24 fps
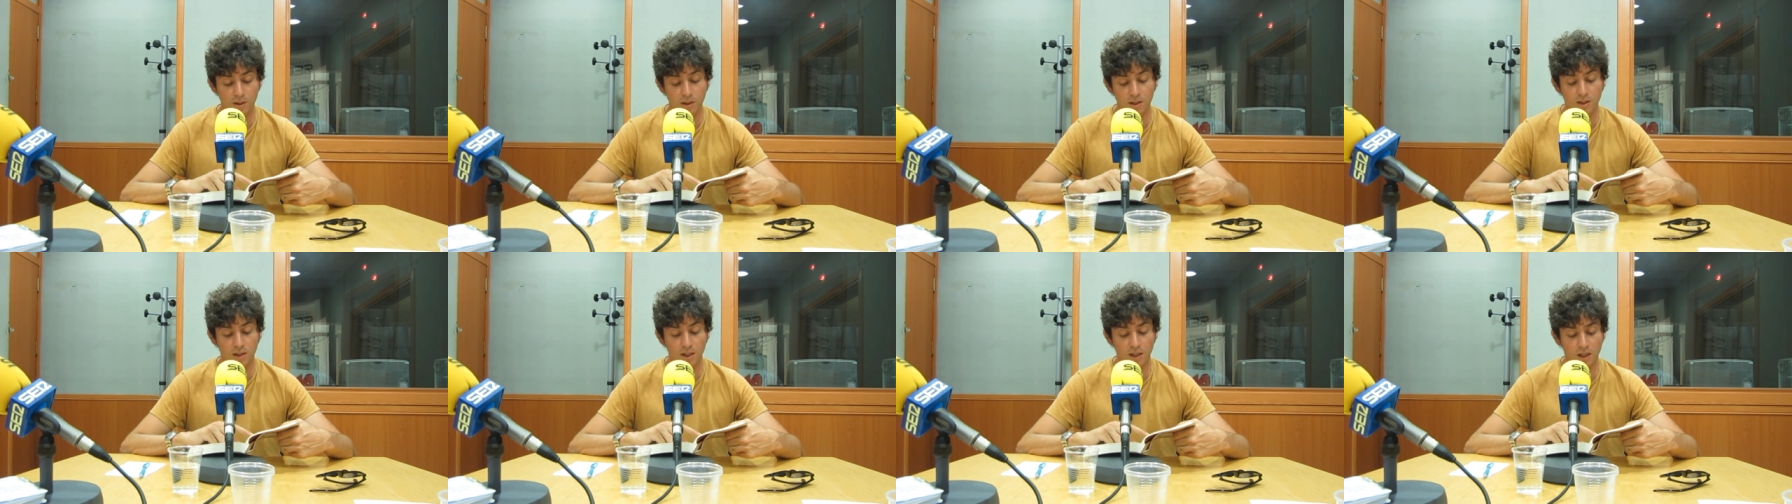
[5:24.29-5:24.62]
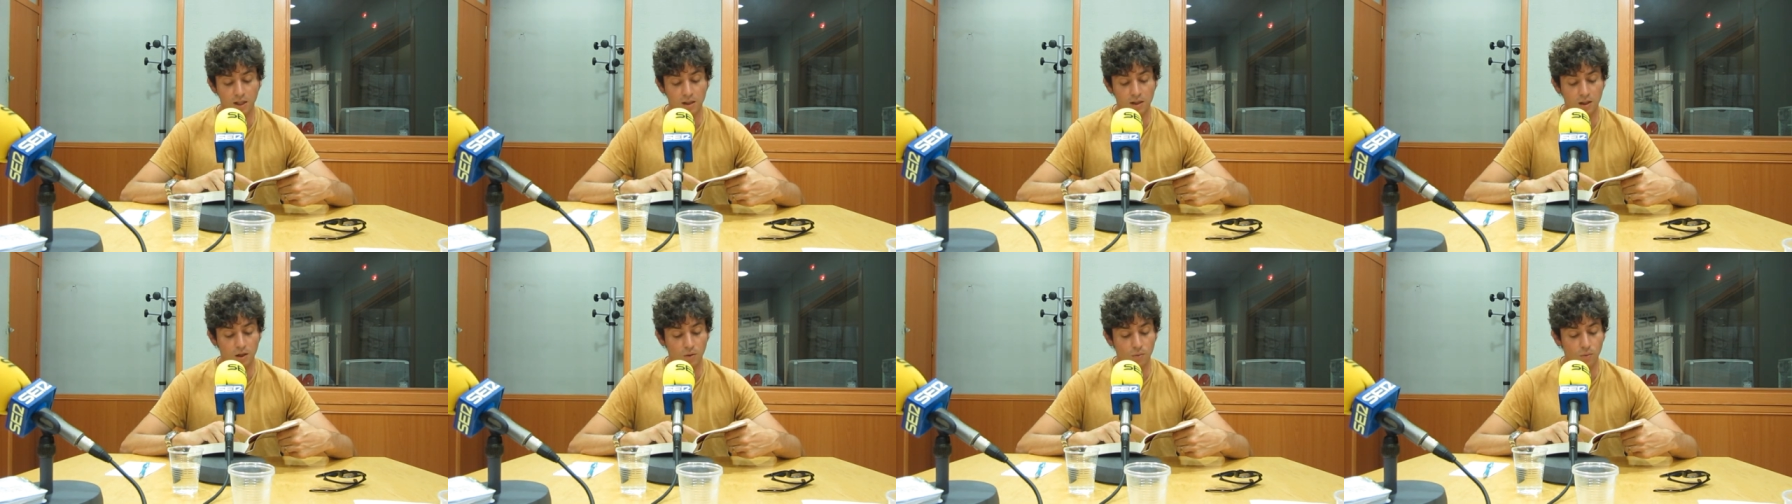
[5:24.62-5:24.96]

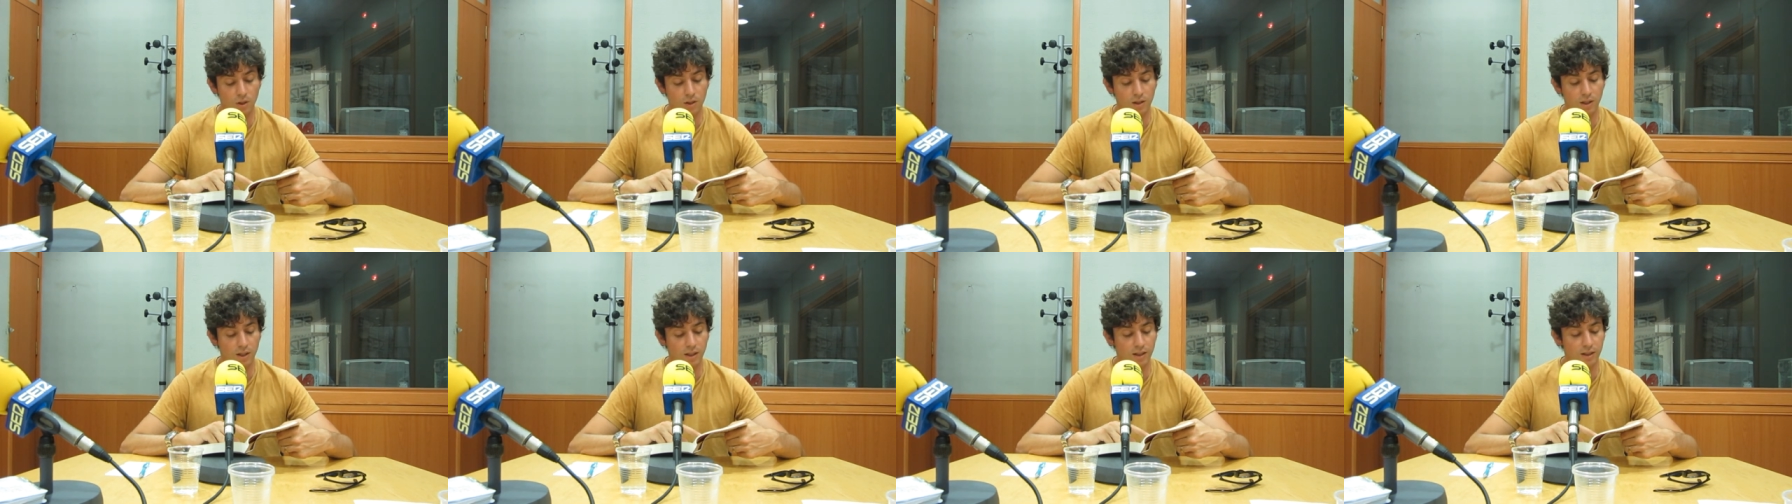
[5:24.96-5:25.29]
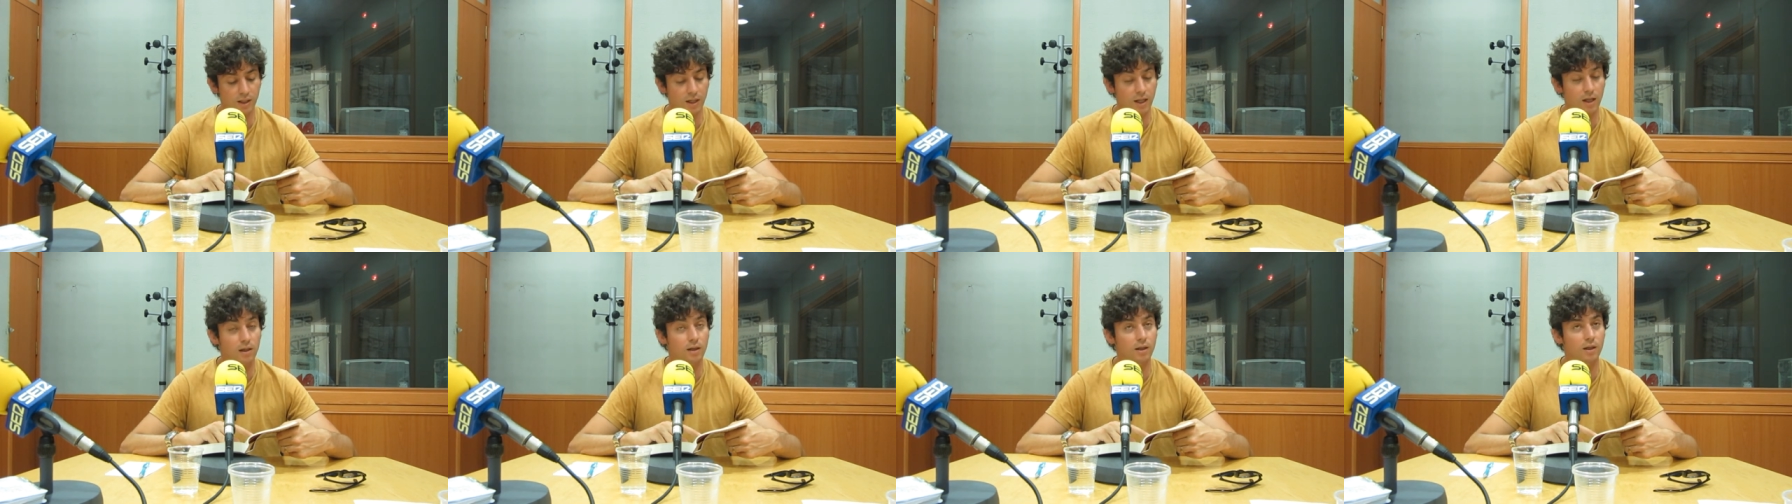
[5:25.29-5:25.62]
declarar la huelga
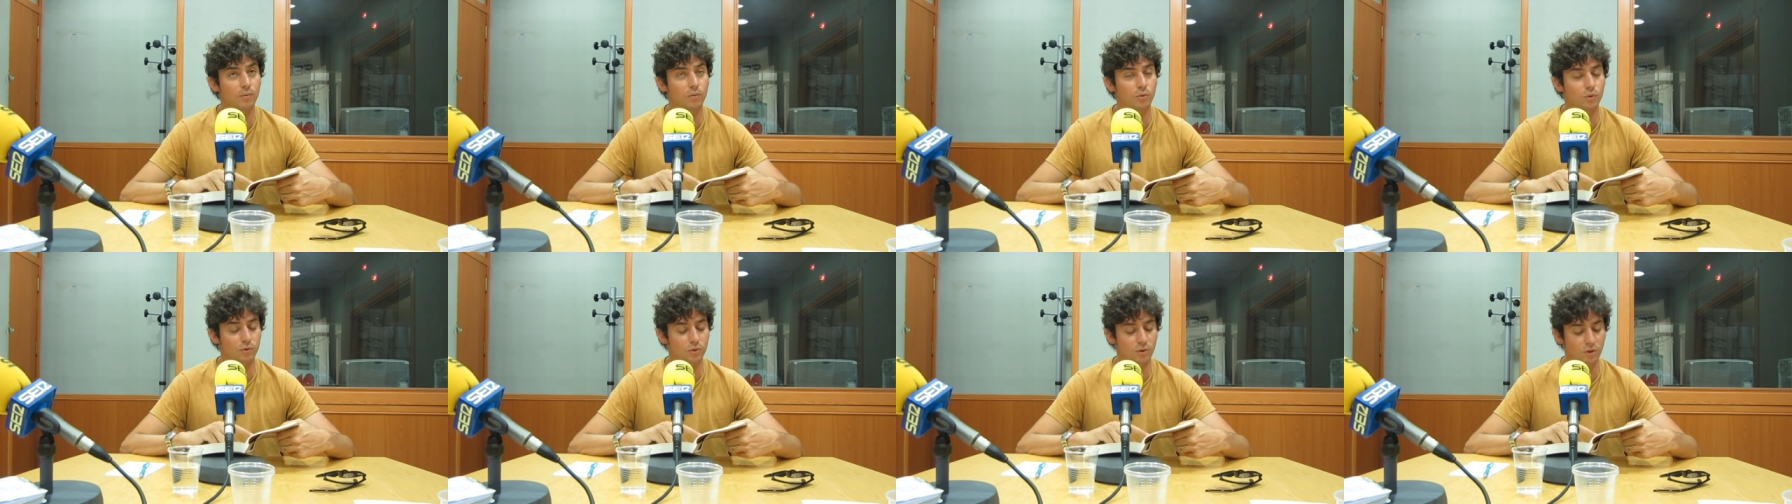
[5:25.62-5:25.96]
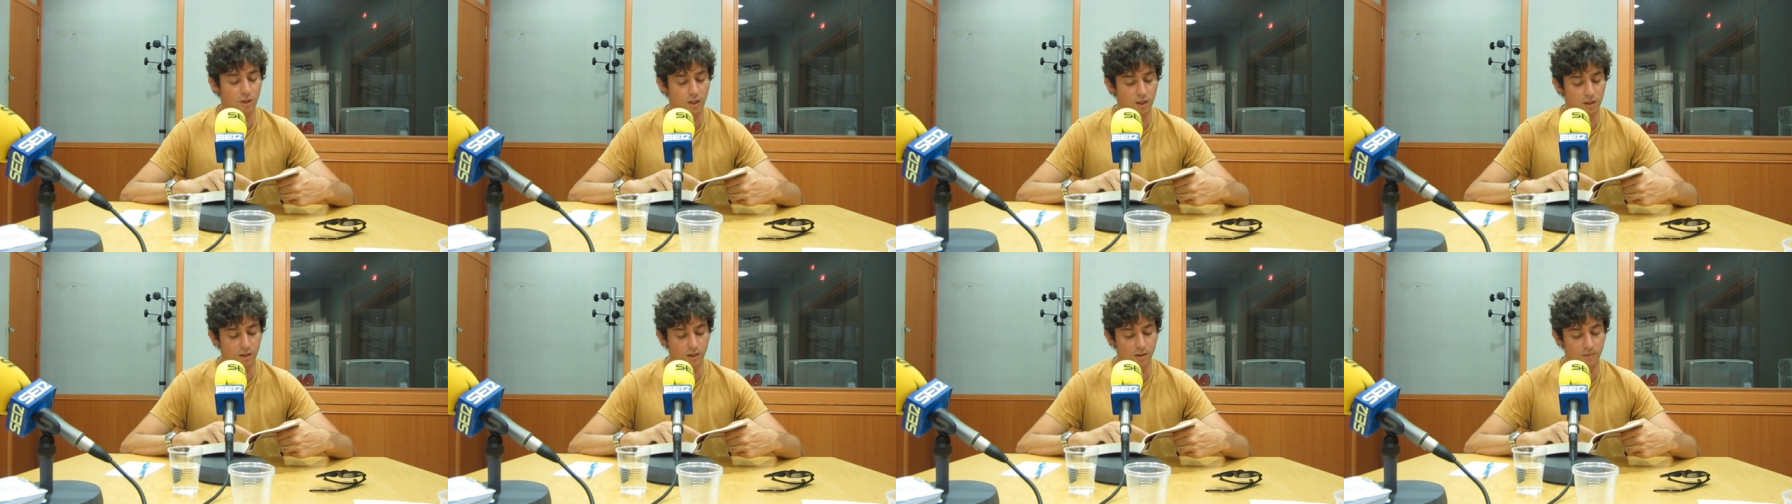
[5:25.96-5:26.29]
general
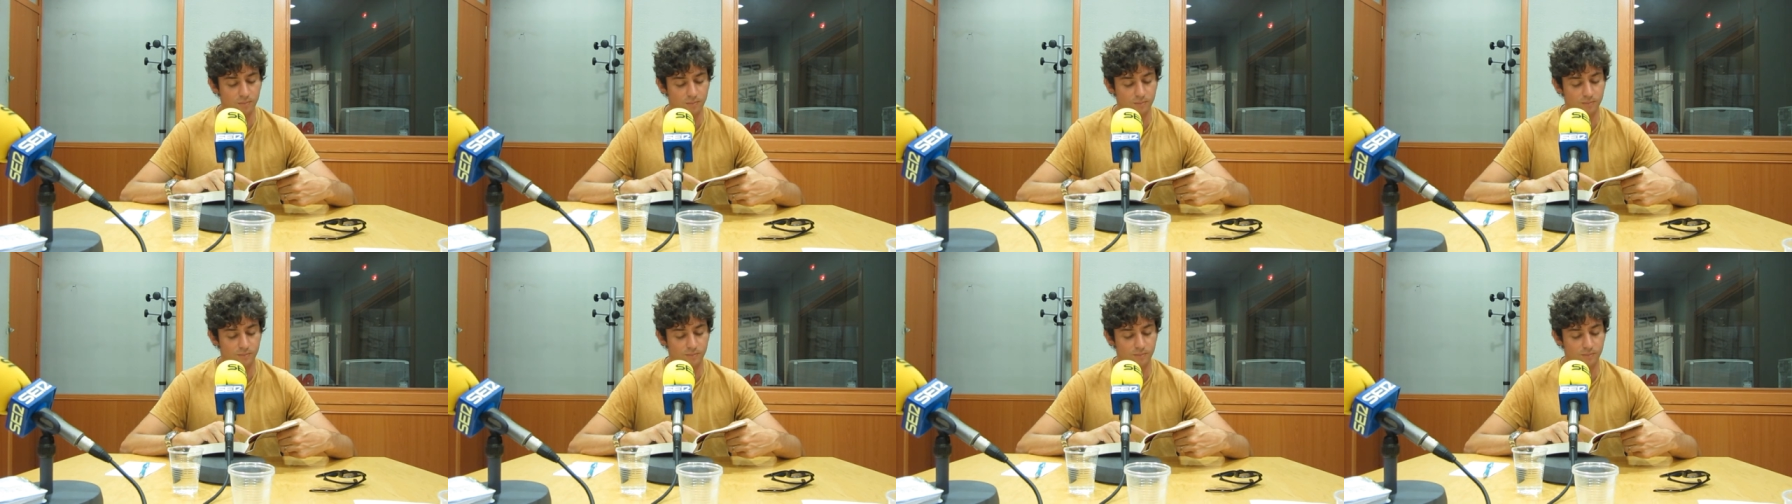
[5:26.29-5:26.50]
revolucionaria.